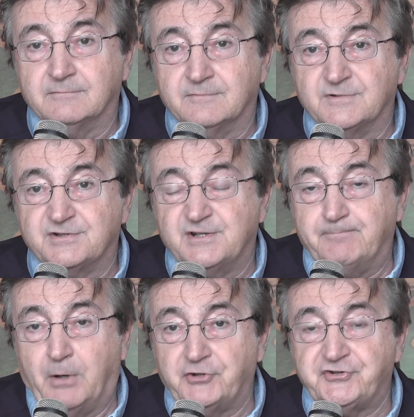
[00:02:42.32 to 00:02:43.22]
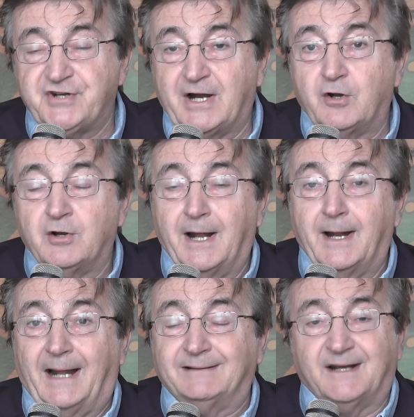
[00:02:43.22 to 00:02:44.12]
si possa
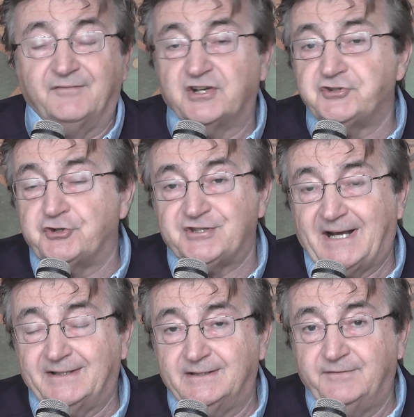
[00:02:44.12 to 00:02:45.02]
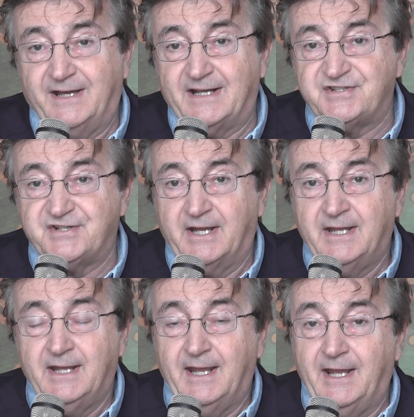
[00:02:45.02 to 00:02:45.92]
attraverso strade diverse
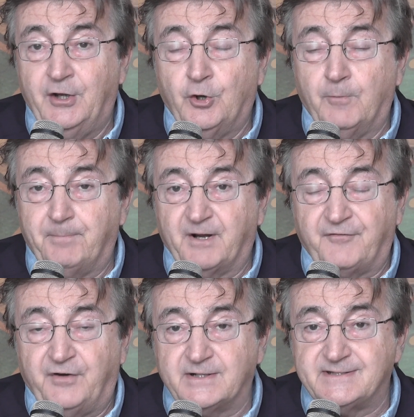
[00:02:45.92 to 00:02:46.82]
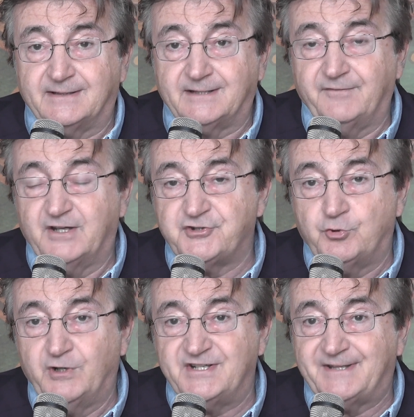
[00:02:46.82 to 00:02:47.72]
e non per forza
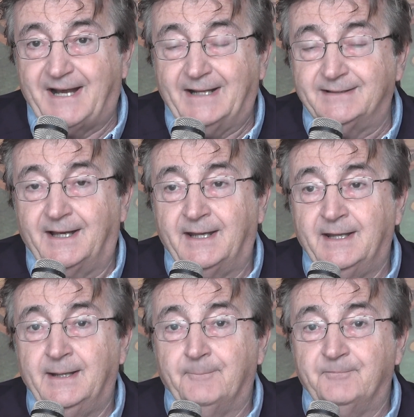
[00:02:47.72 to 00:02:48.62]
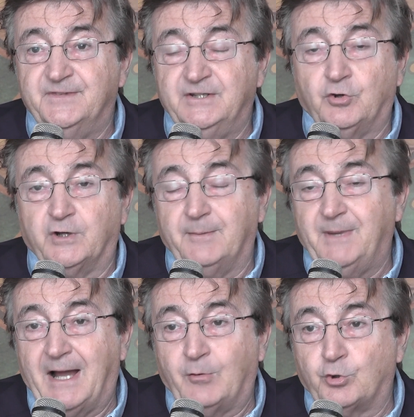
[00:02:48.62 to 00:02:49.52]
attraverso una strada, dico che
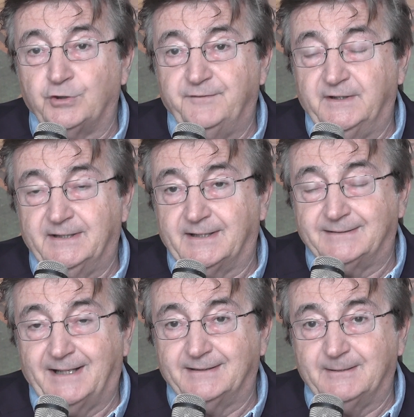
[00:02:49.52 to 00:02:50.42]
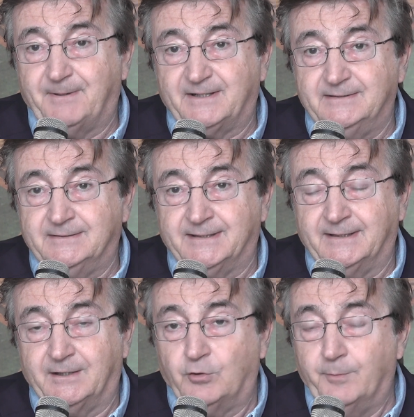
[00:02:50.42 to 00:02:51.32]
mi auguro di vedere tante
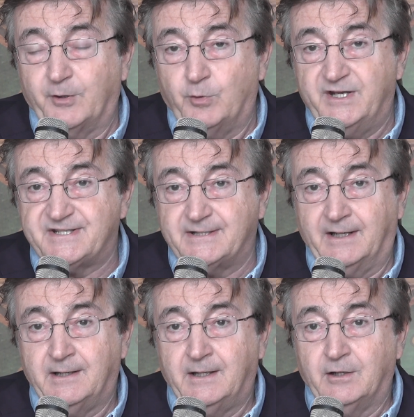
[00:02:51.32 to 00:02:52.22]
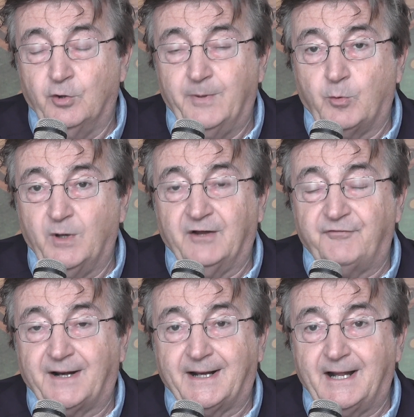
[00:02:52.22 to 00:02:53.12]
partite come questa, come quella
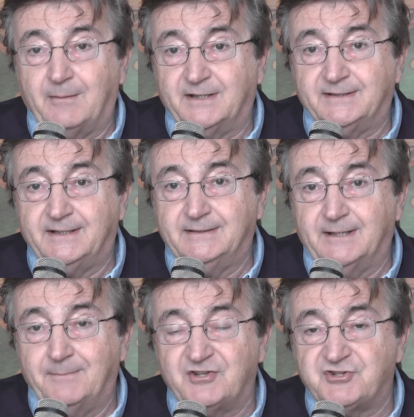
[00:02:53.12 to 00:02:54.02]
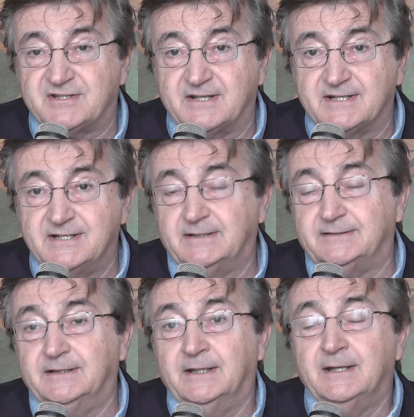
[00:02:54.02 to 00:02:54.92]
fra Real Madrid e Manchester
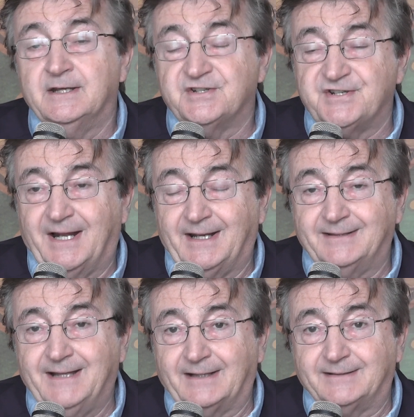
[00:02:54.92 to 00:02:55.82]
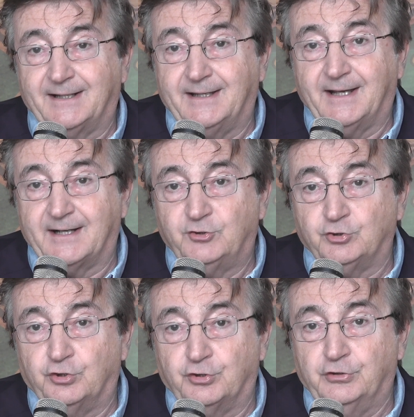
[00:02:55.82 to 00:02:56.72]
City, sia all'andata che al
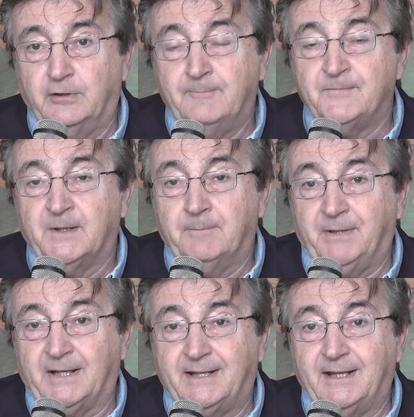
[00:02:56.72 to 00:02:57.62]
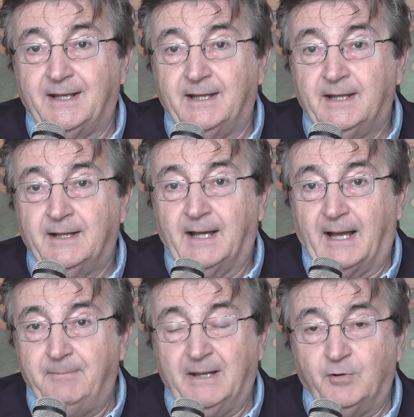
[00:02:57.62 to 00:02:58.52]
ritorno, perché
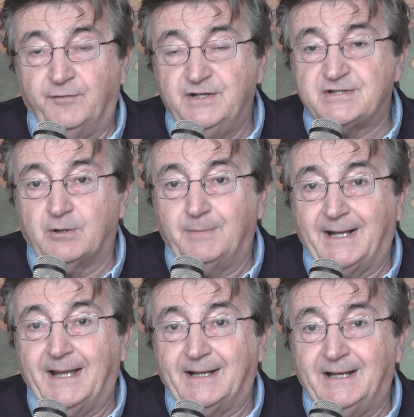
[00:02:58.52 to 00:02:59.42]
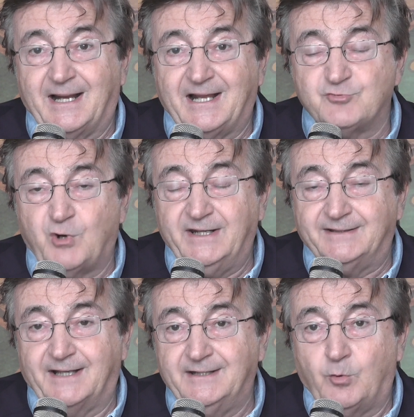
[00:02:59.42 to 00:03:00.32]
abbiamo visto magari la
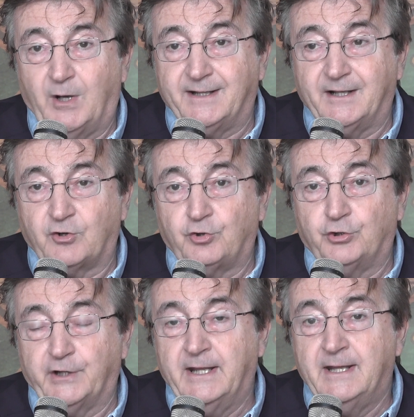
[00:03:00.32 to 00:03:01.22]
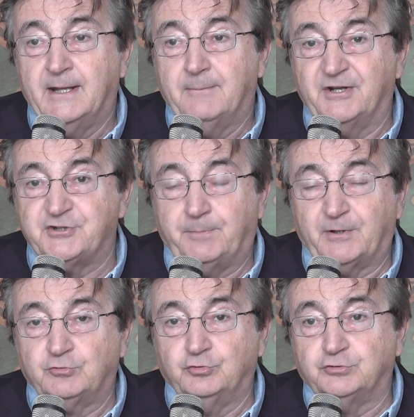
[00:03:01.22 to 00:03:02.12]
casualità di qualche errore, ma
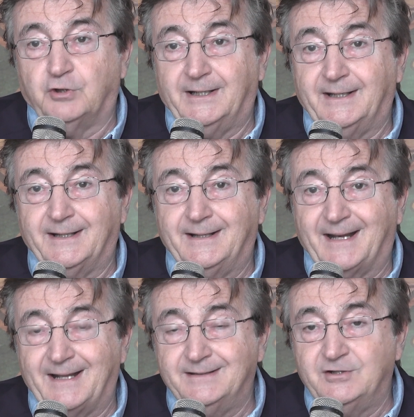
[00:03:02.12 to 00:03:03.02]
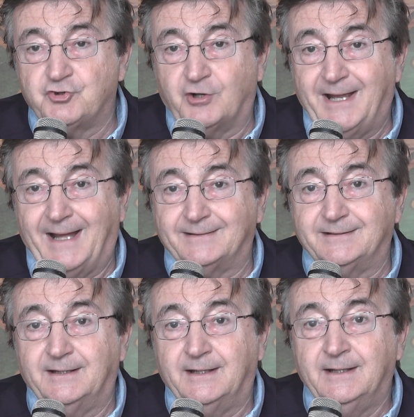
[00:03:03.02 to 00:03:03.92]
soprattutto le grandi
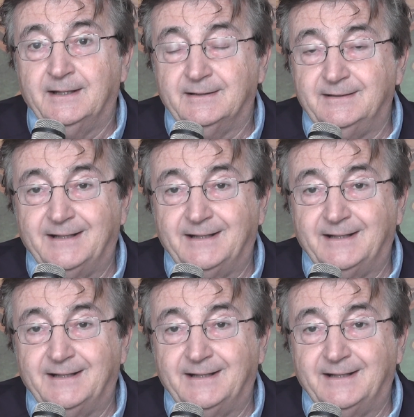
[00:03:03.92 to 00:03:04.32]
giocate di